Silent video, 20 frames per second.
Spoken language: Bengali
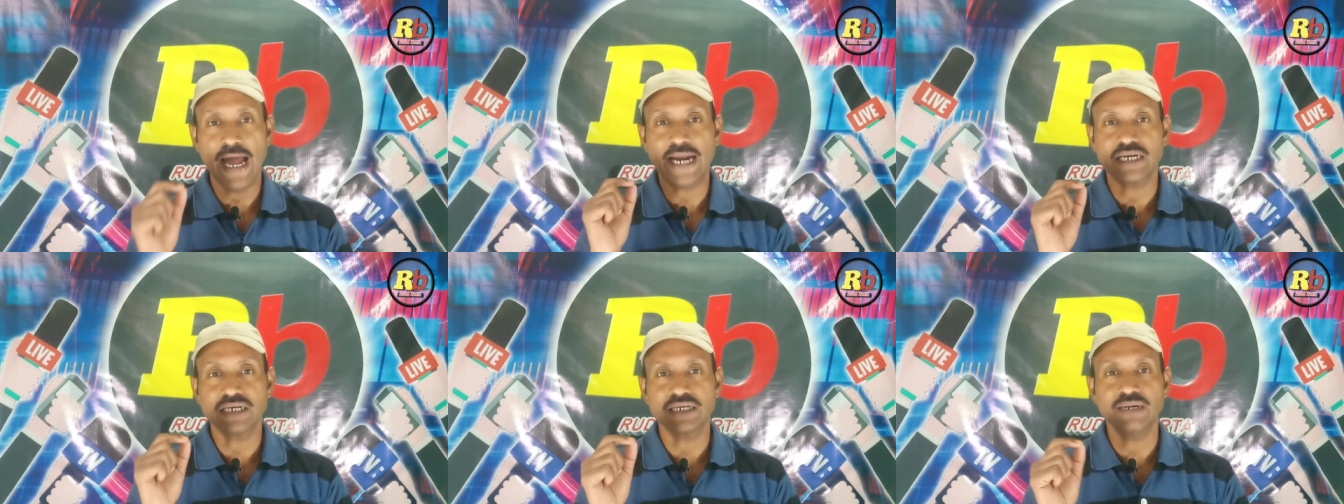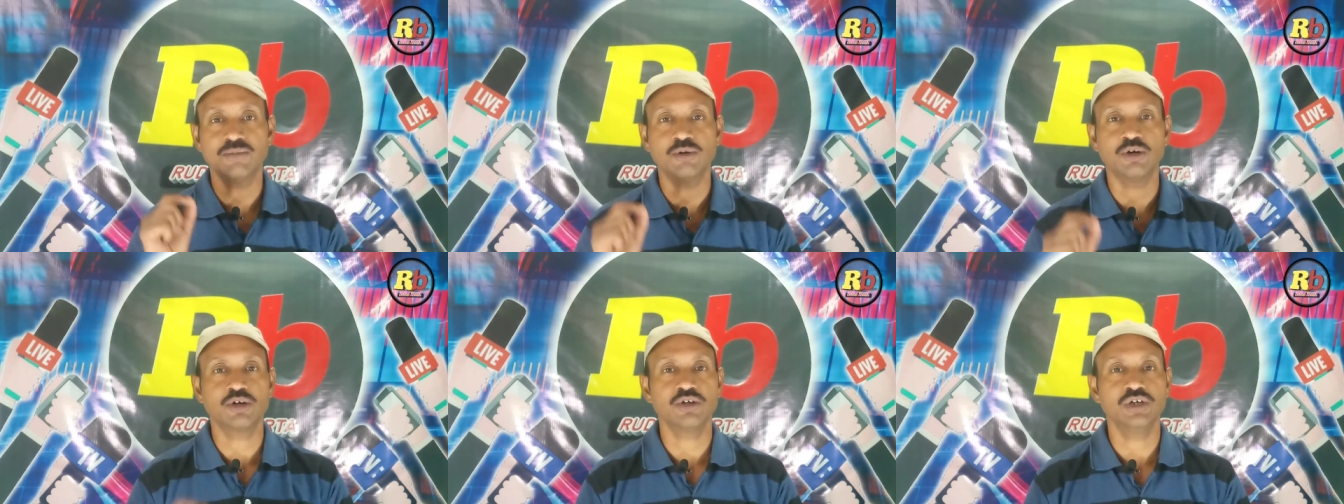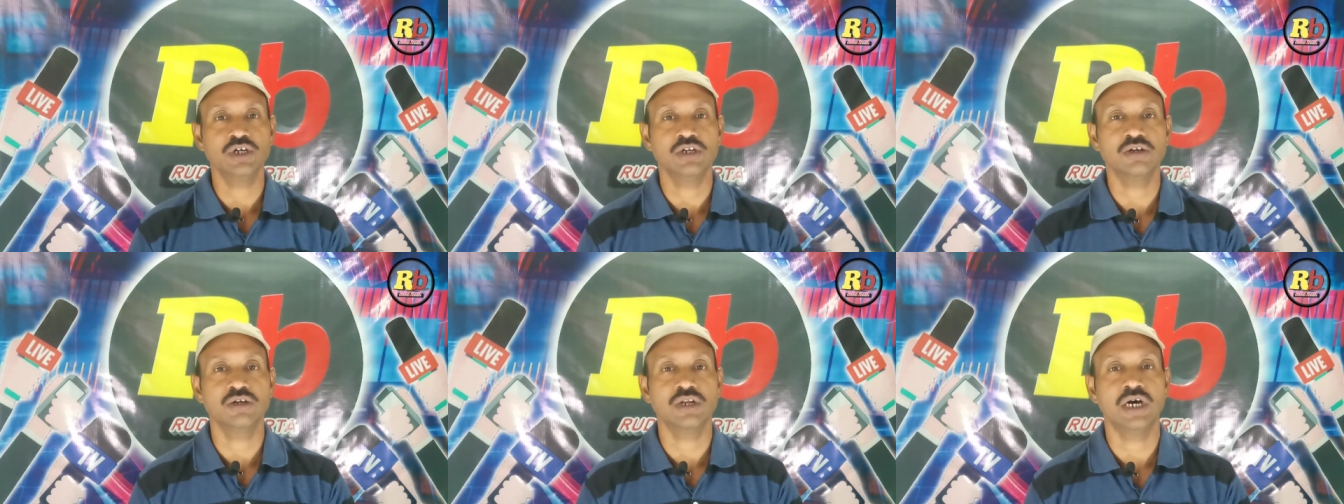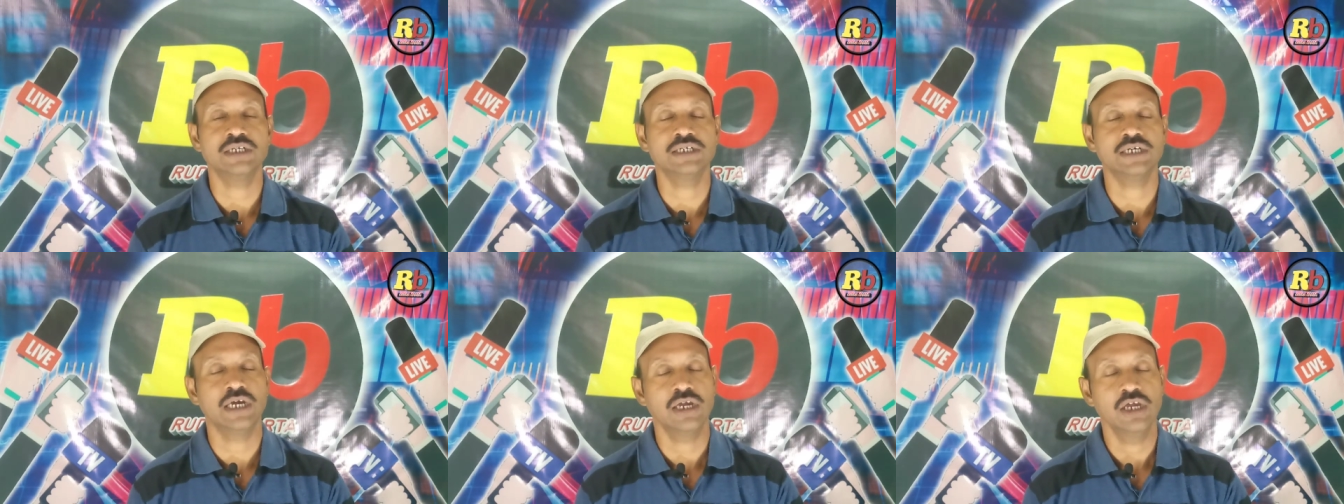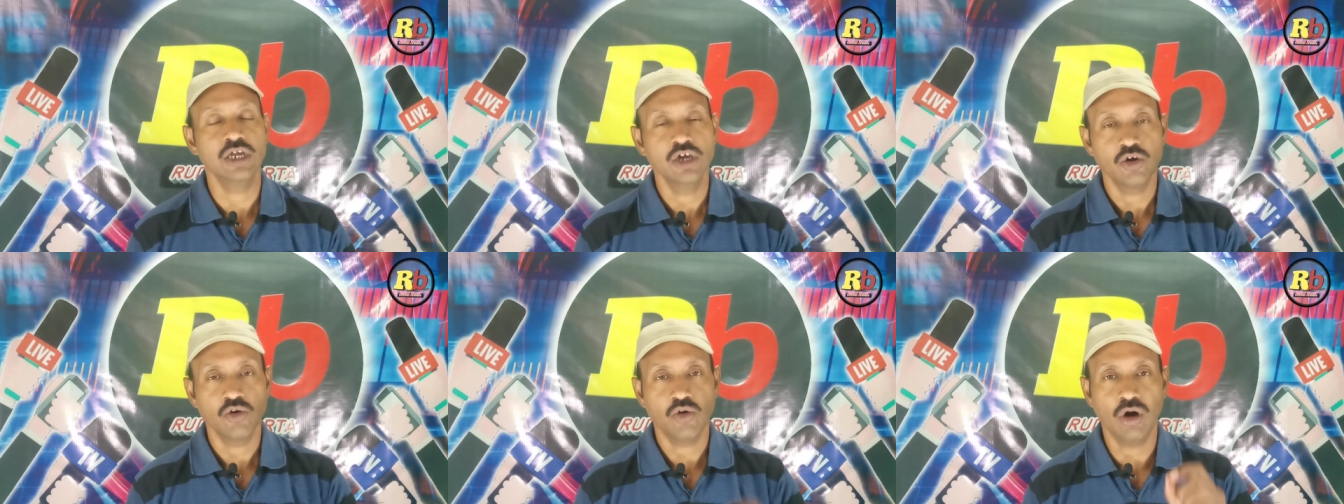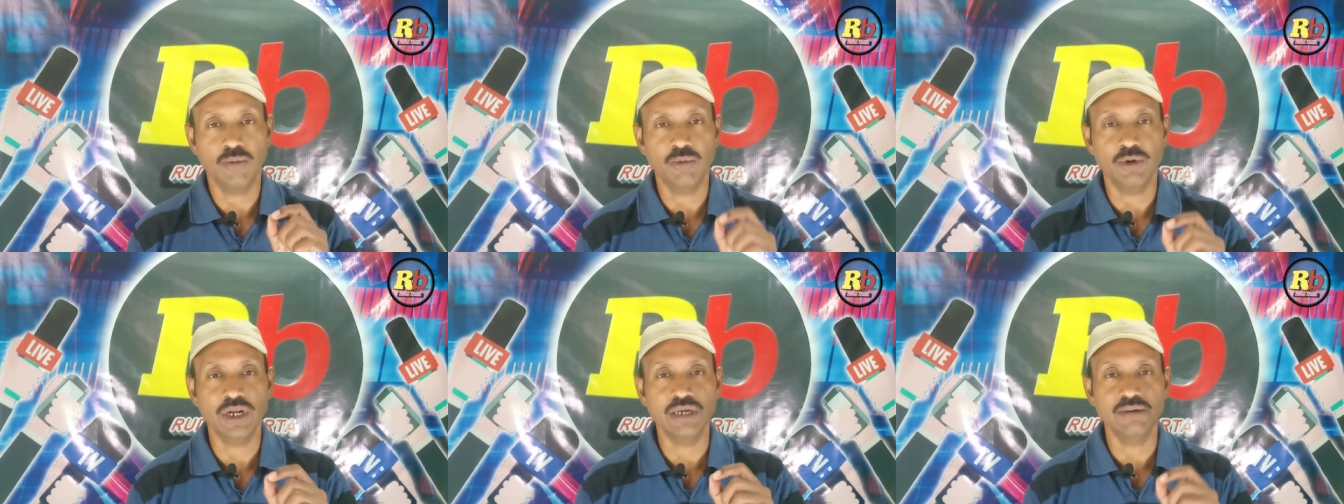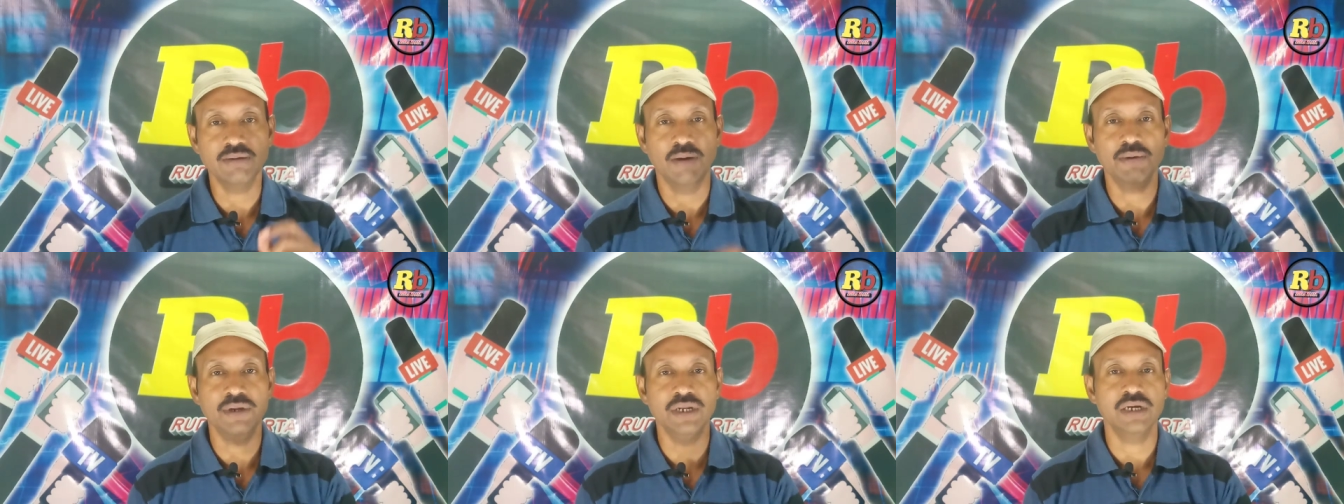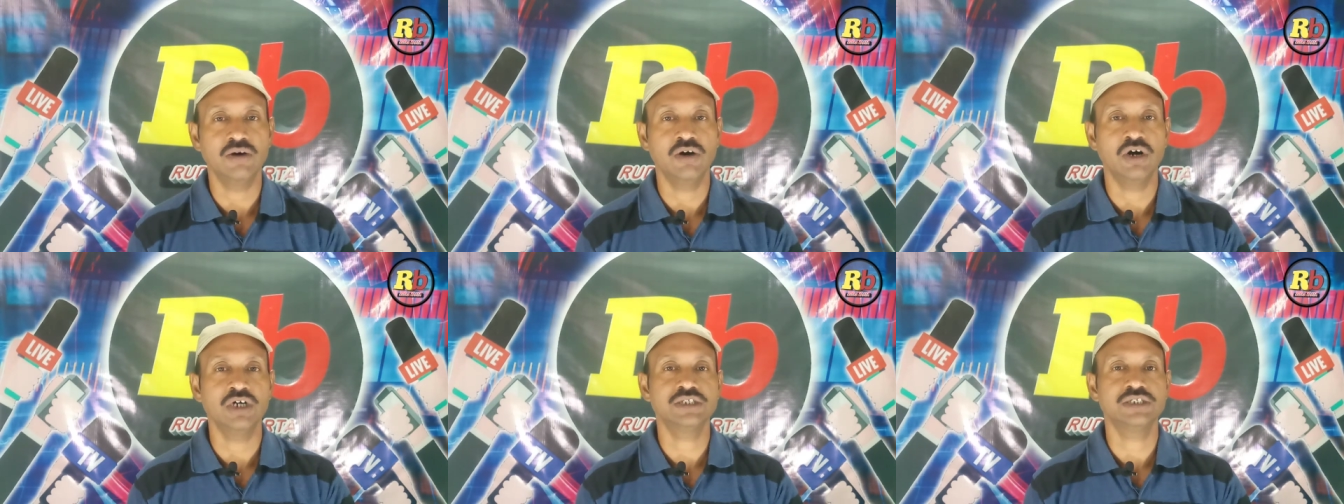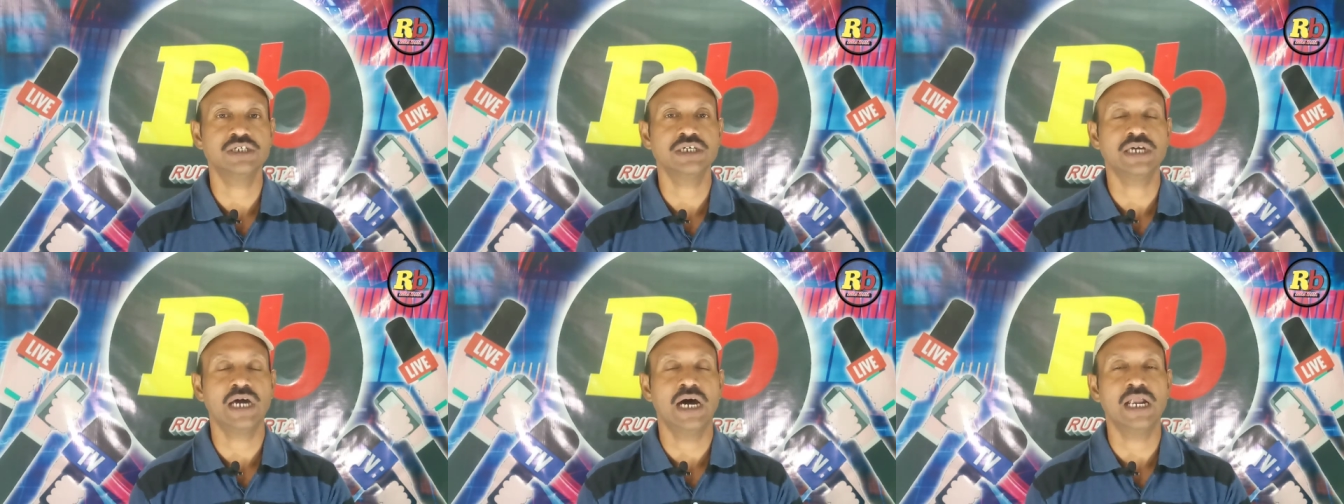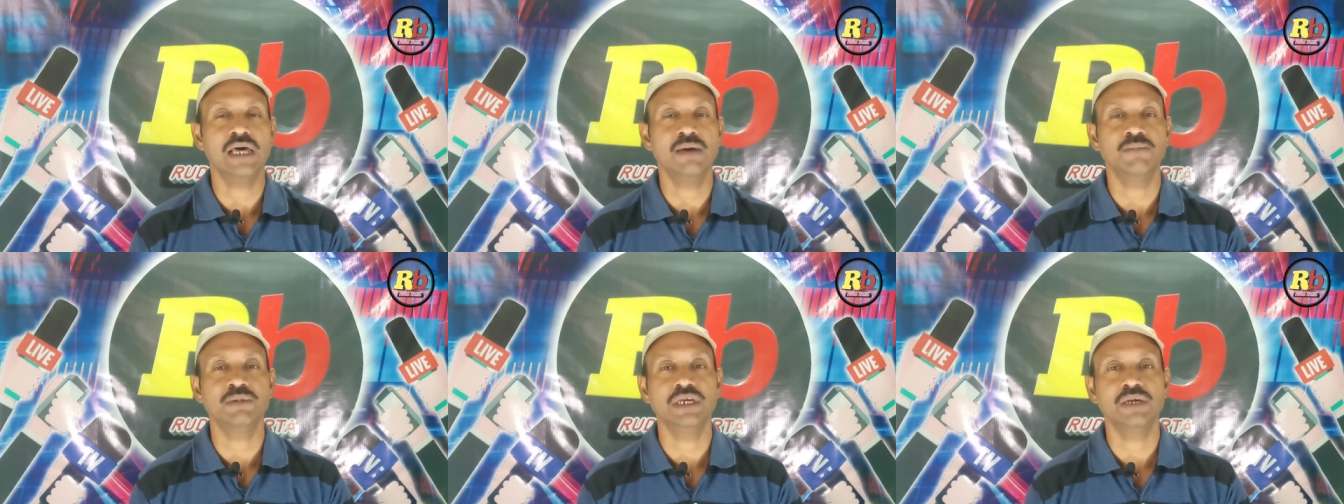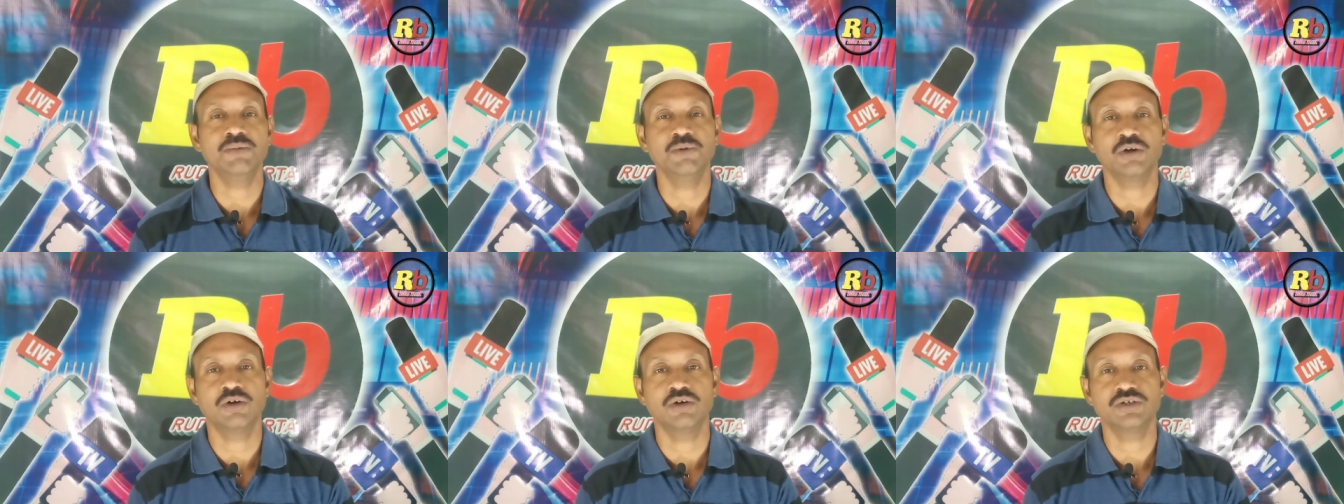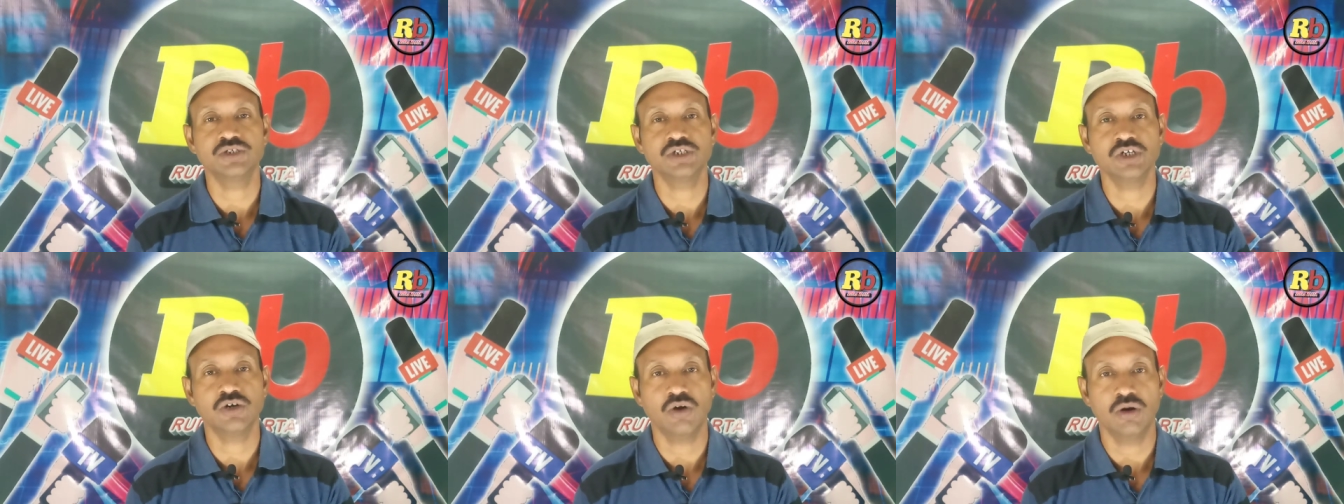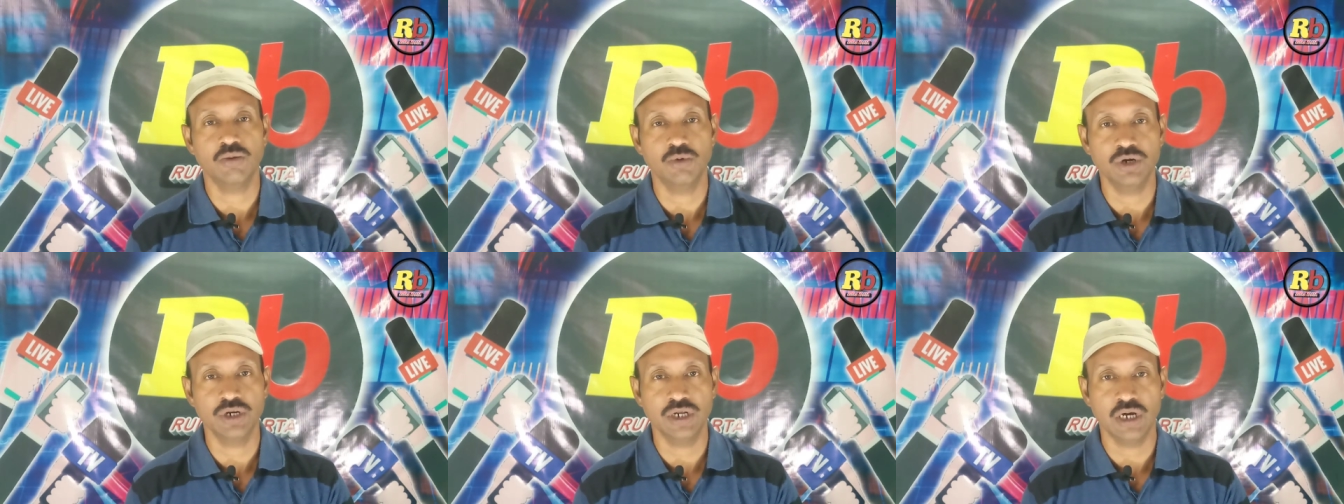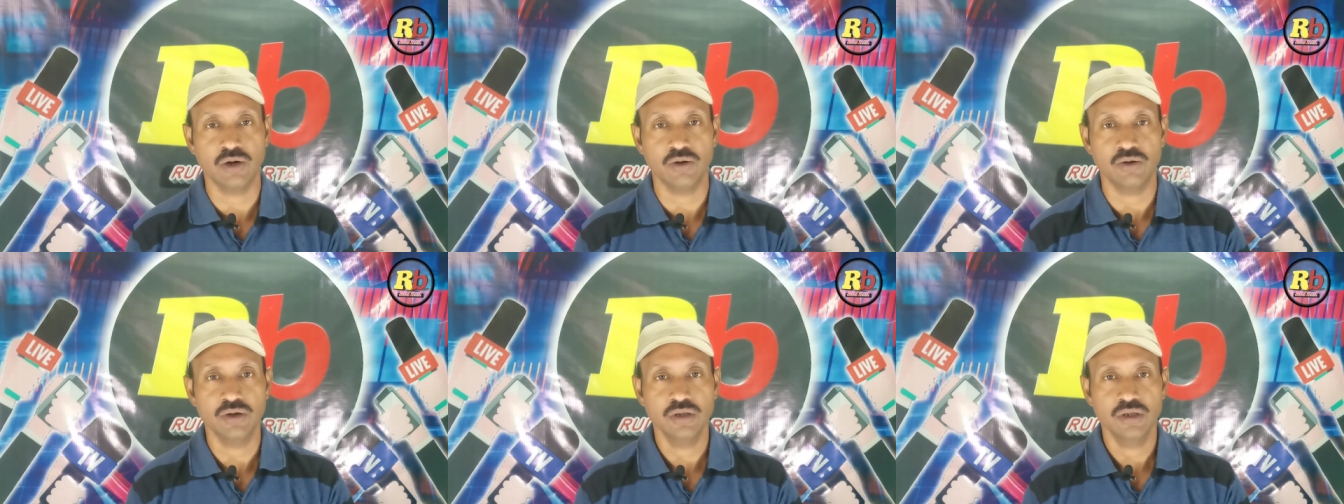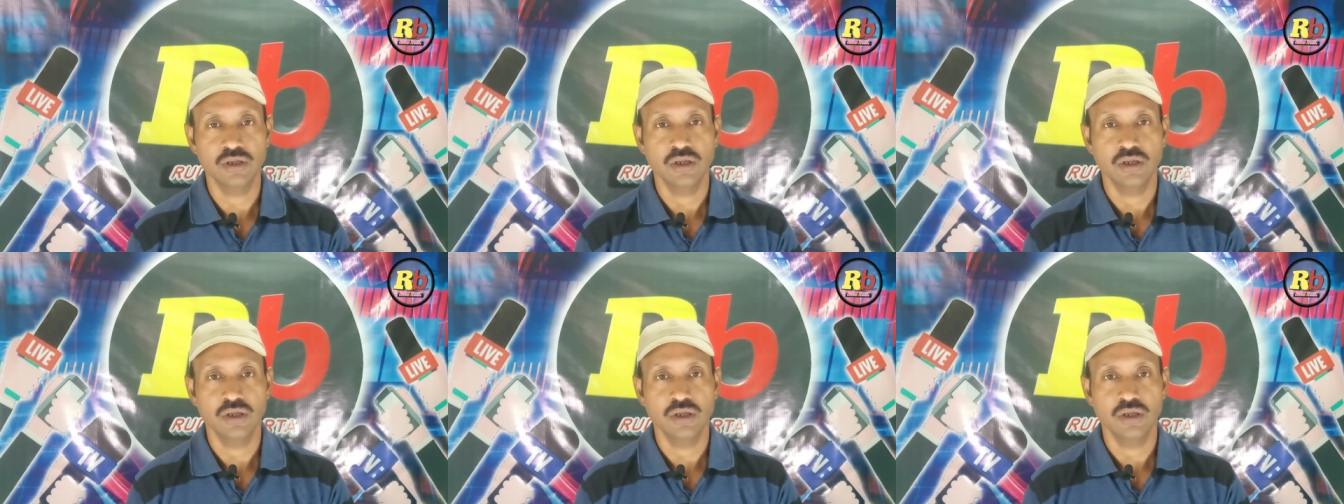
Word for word: একটা ভোটও যেন না যায় খবর এইভাবে নেওয়া হচ্ছে কারা বিজেপি করছে খবর নাও